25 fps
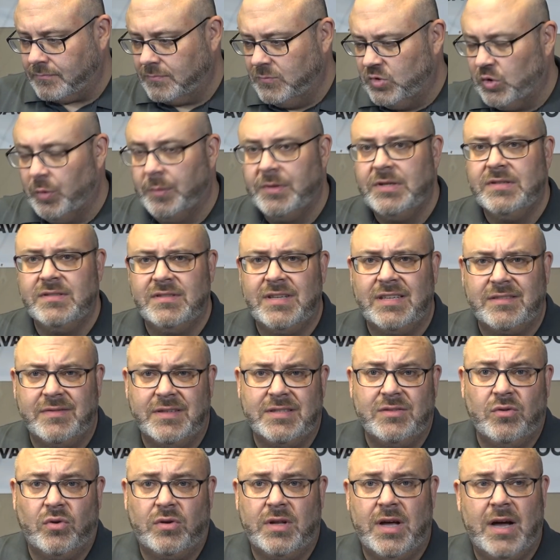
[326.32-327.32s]
Zumindest das,
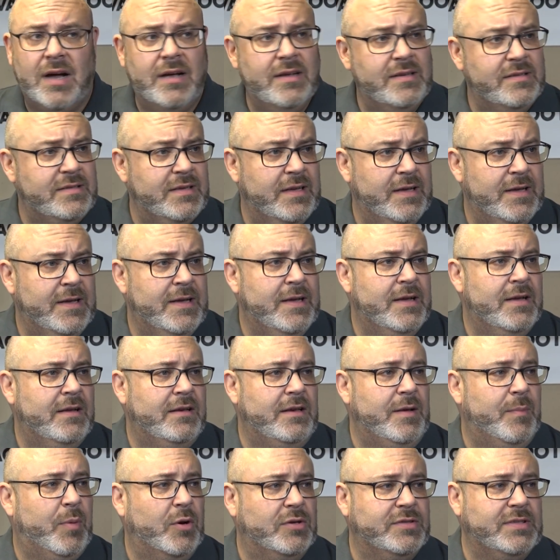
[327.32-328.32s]
was noch da ist.
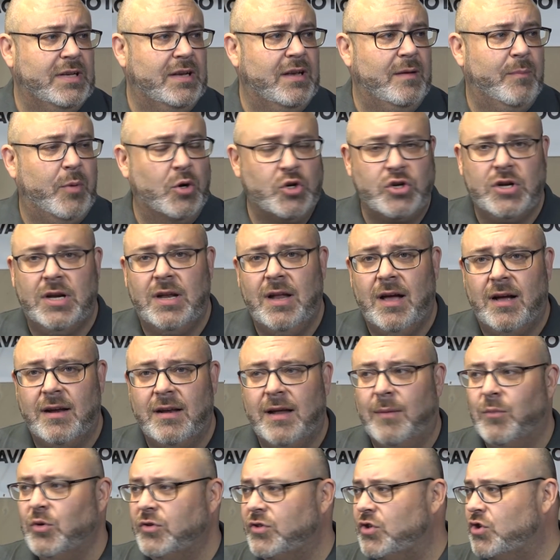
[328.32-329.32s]
Die
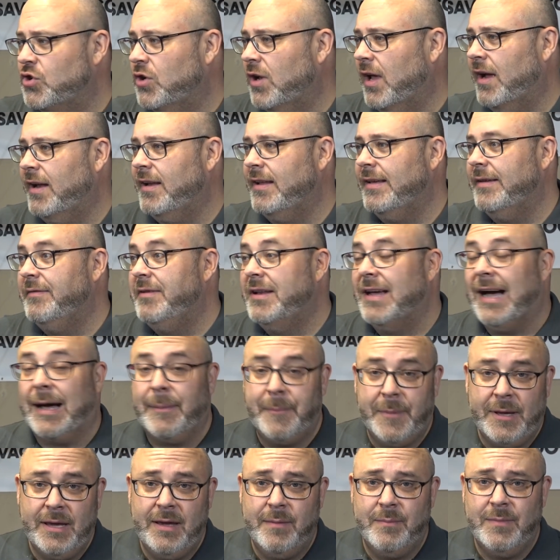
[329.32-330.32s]
Porsche-Anlagen, da musste ich schon einige wieder
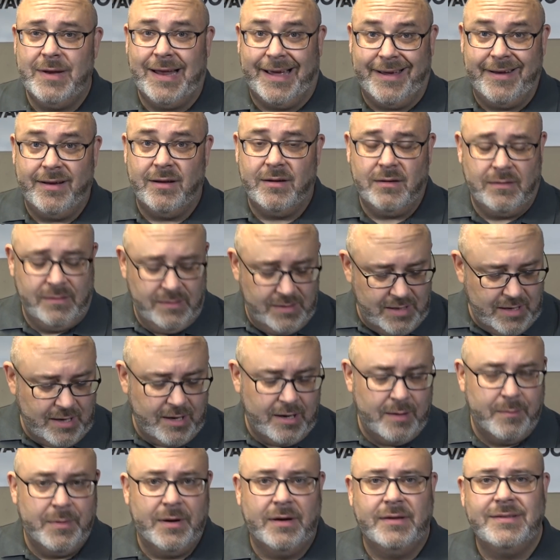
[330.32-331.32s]
abgeben, leider.
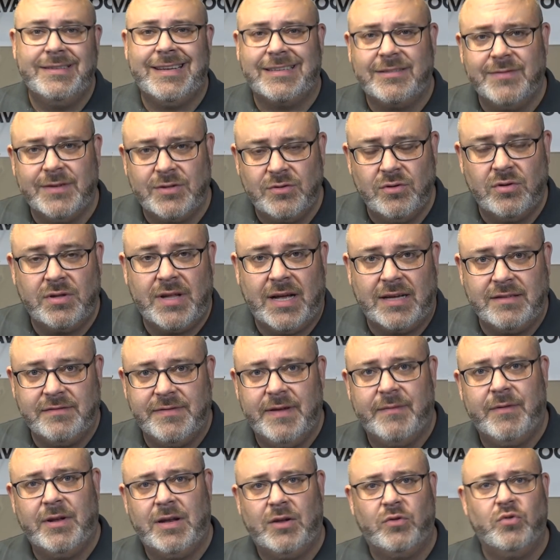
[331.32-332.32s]
Aber das, was noch da ist,
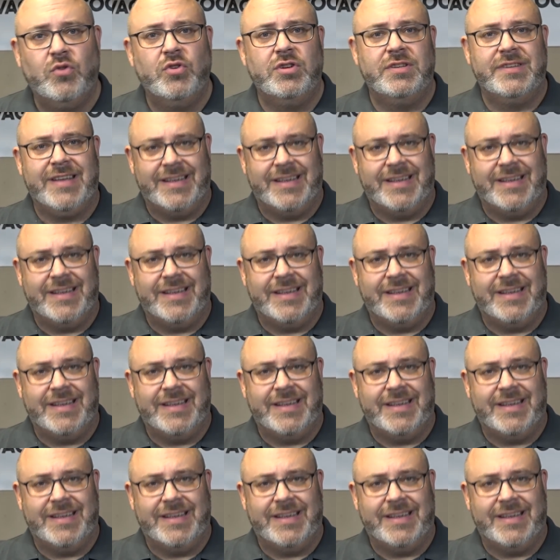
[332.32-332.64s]
werden wir natürlich